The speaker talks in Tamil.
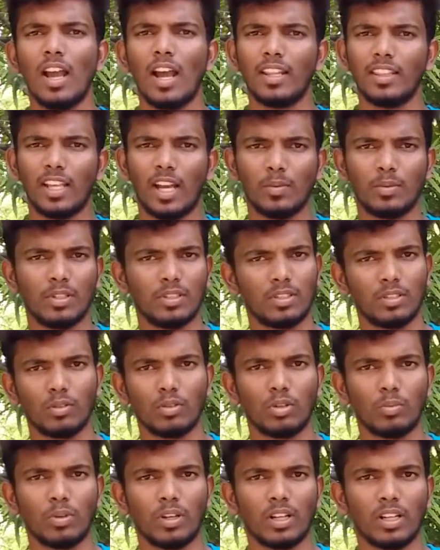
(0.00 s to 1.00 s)
அந்த ஆப்ஷன்ஸும்
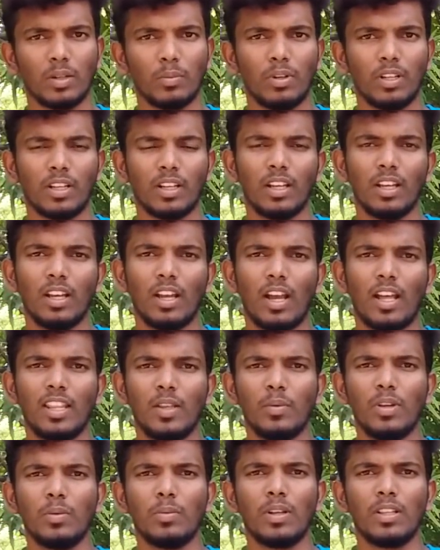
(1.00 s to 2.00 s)
கொடுப்பாங்க நம்மளுக்கு அதே
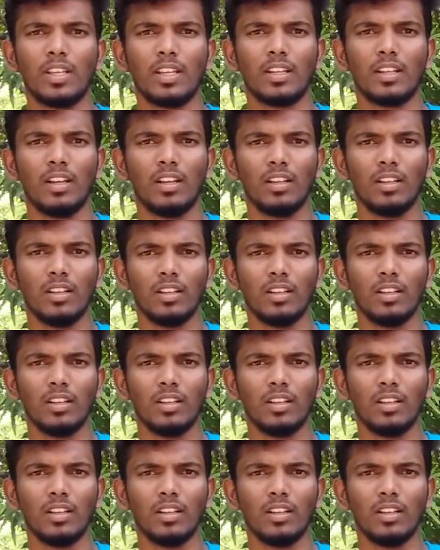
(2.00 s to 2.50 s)
மாதிரி பார்த்தீங்கன்னா